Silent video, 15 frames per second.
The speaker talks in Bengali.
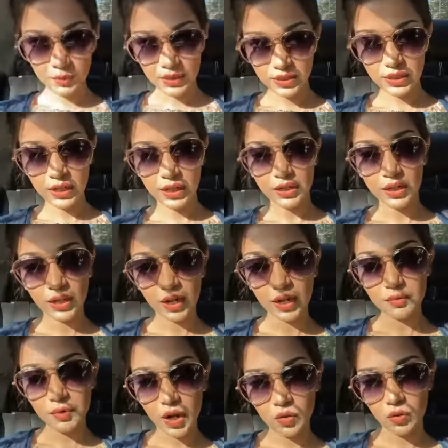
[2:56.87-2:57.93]
স্পেশিয়াল একটা
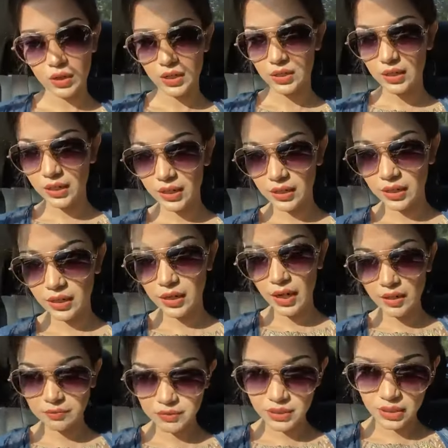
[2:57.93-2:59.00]
লাইভ আউটলেট থেকে
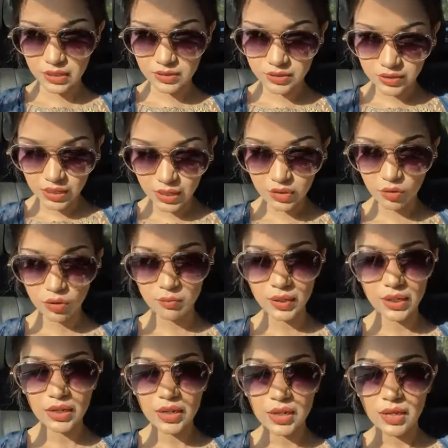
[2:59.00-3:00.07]
লাইভটা স্টার্ট
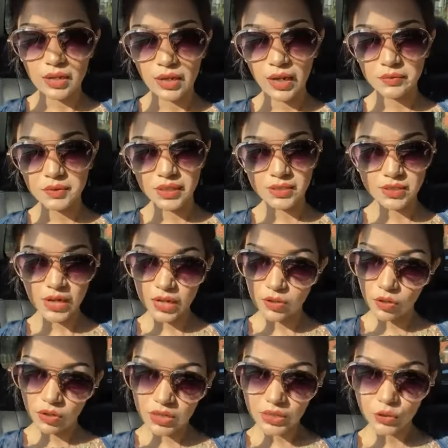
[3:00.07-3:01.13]
হবে লাইভটা স্টার্ট হওয়ার